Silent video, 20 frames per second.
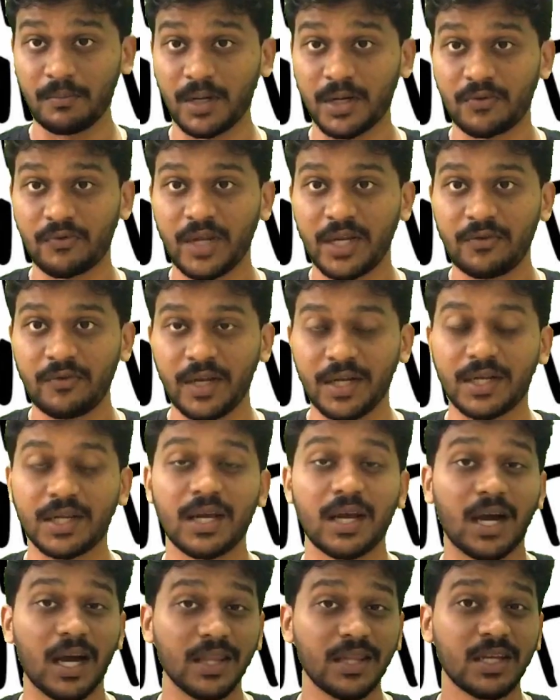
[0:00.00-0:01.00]
பட் வெயிட் வெயிட்
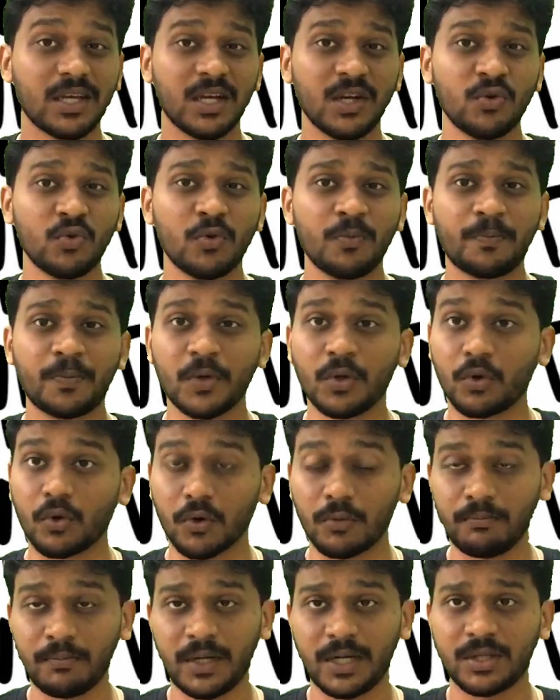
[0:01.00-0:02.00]
அதுக்குன்னு உப்பு
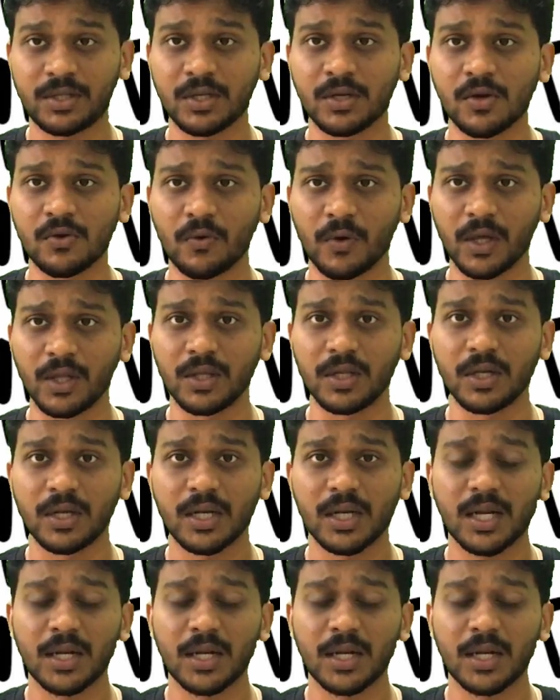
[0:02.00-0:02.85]
ரொம்ப எடுத்துக்க கூடாது